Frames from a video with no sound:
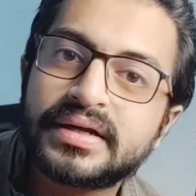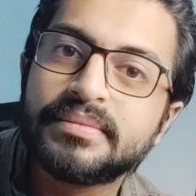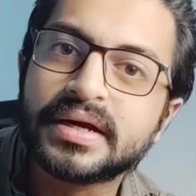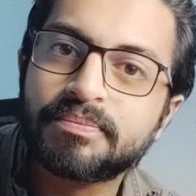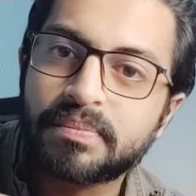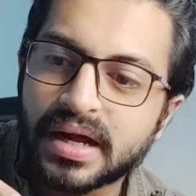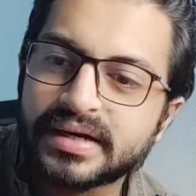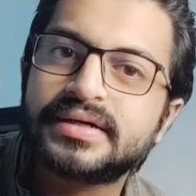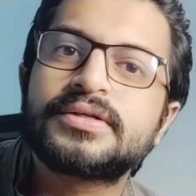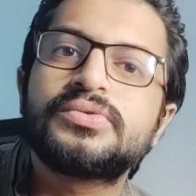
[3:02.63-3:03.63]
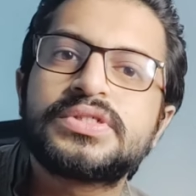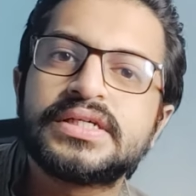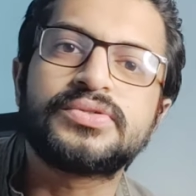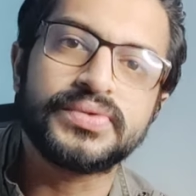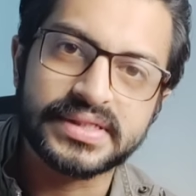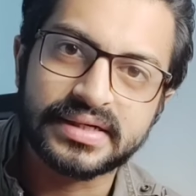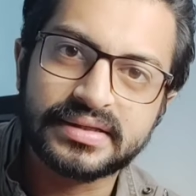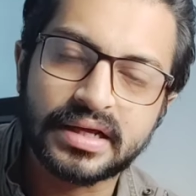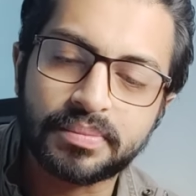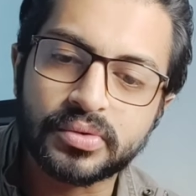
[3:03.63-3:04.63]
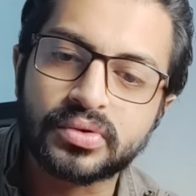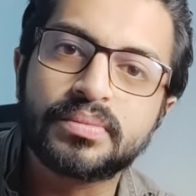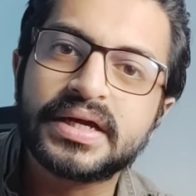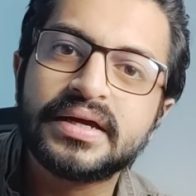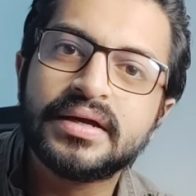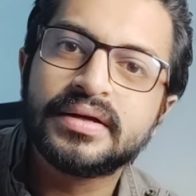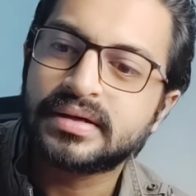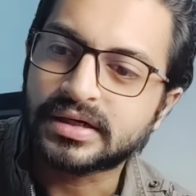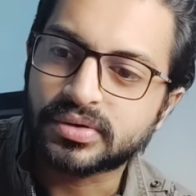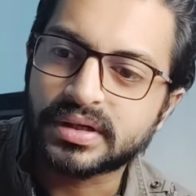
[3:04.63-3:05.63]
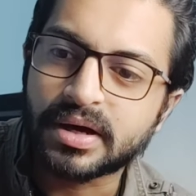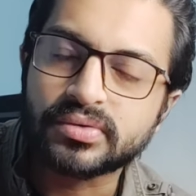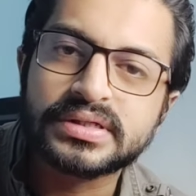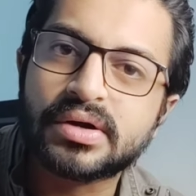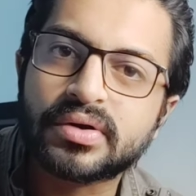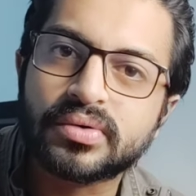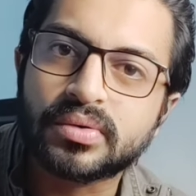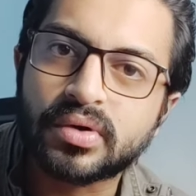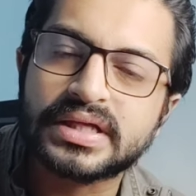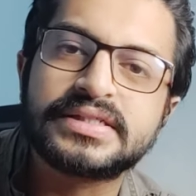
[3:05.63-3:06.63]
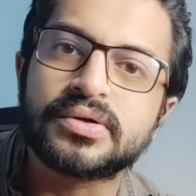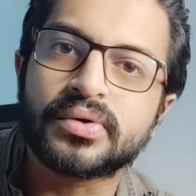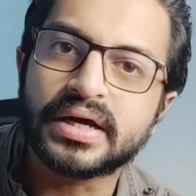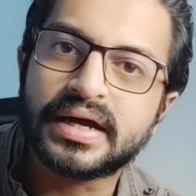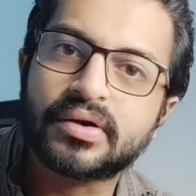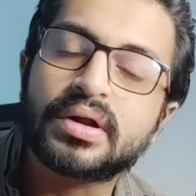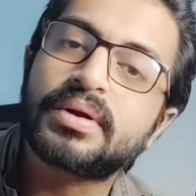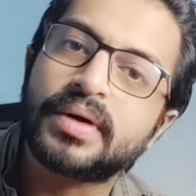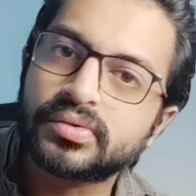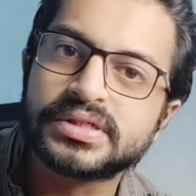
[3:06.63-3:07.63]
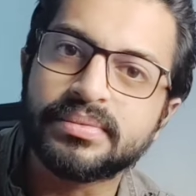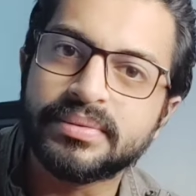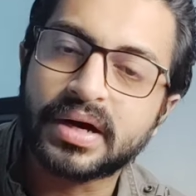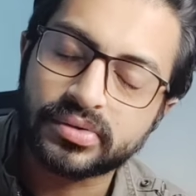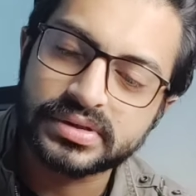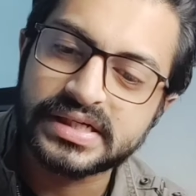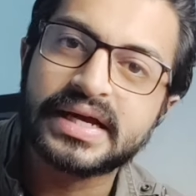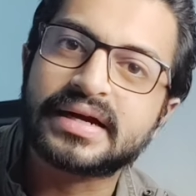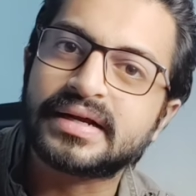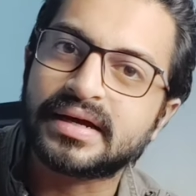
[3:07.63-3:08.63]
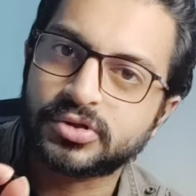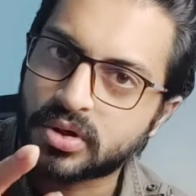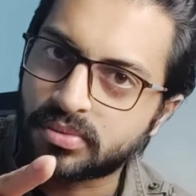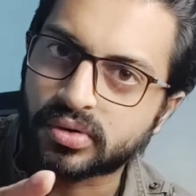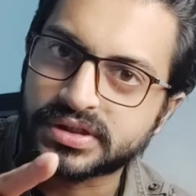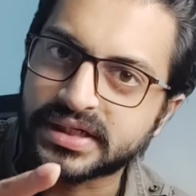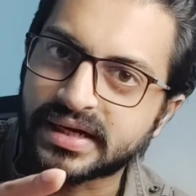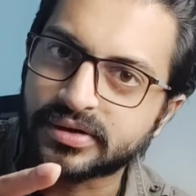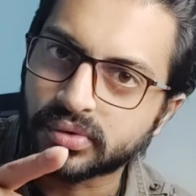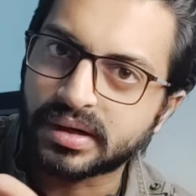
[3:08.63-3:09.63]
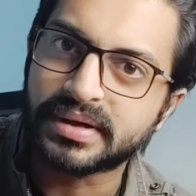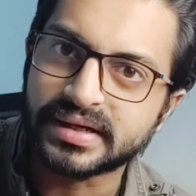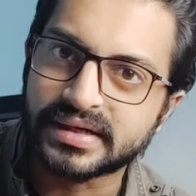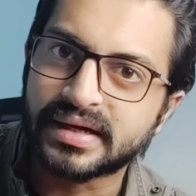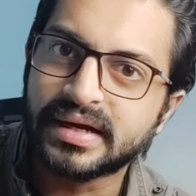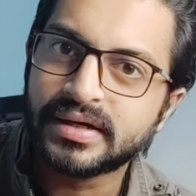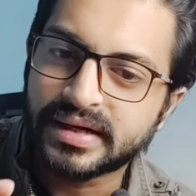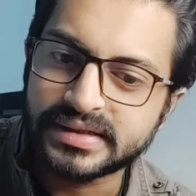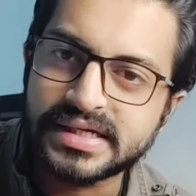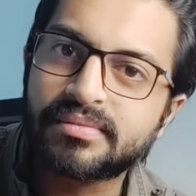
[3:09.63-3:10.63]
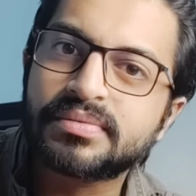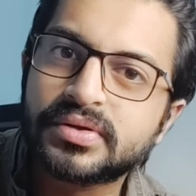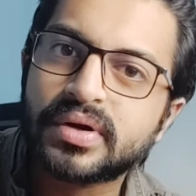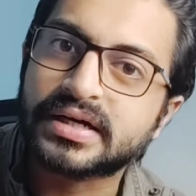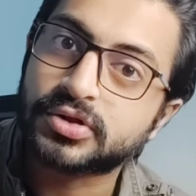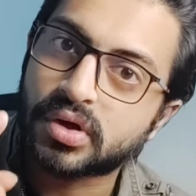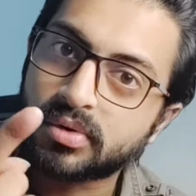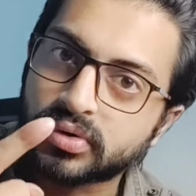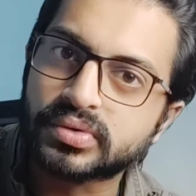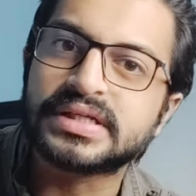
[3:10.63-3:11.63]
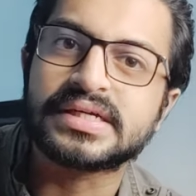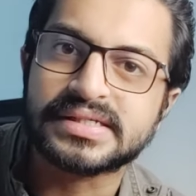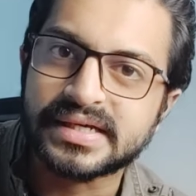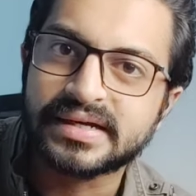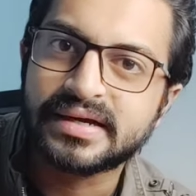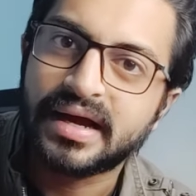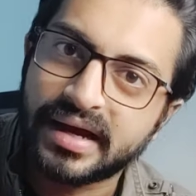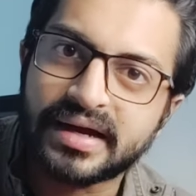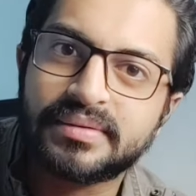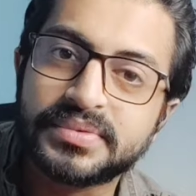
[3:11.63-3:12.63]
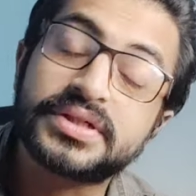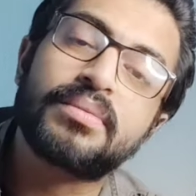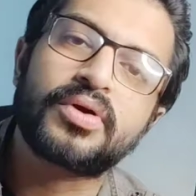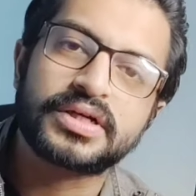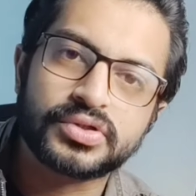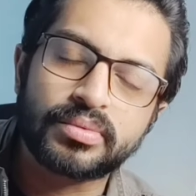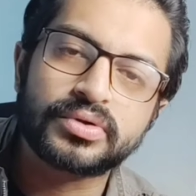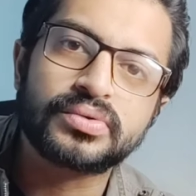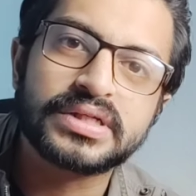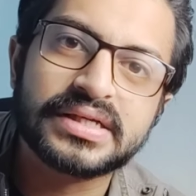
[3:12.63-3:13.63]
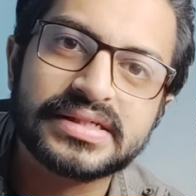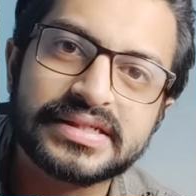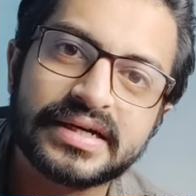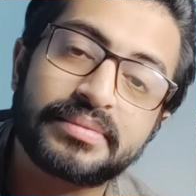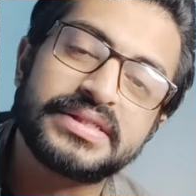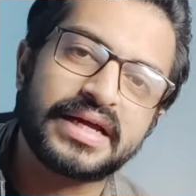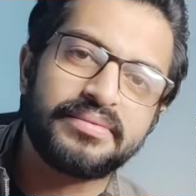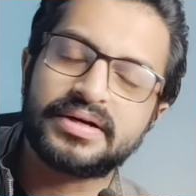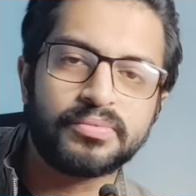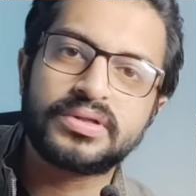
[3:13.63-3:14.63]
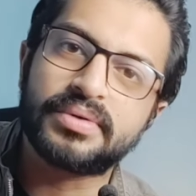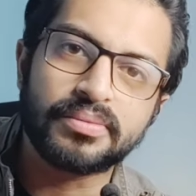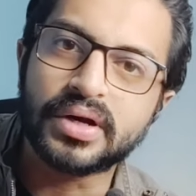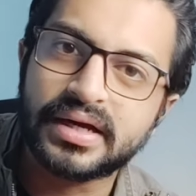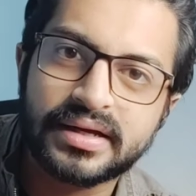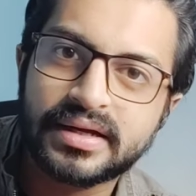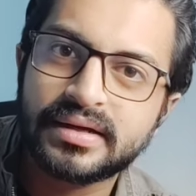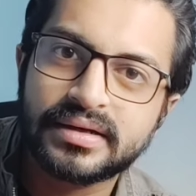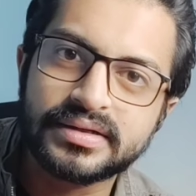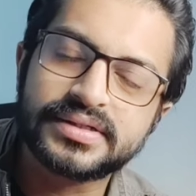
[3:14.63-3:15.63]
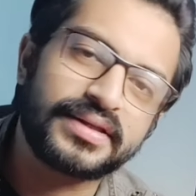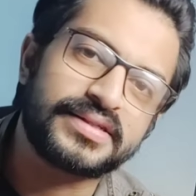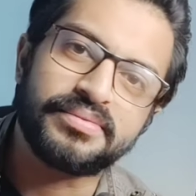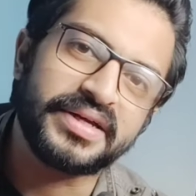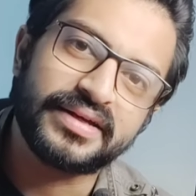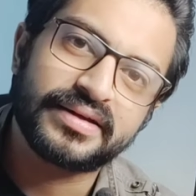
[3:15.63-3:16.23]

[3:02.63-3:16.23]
টিমের প্ল্যানিংটা একটু চেঞ্জ হয়েছে তারা প্রথমে আসলে ভারতে যাওয়ার কোনো কথাই ছিল না এখন আবার ভারত যাবে ভারত যে একটা চমক সেখানে ঢুকাবে আর কি এই সিনেমার ভিতরে একটা চমক ঢুকতে যাচ্ছে হ্যাঁ বিশাল বড় একটা চমক ঢুকতে যাচ্ছে সেটা আমি জানি বাট বলতে পারবো না নিষেধ আছে ভাই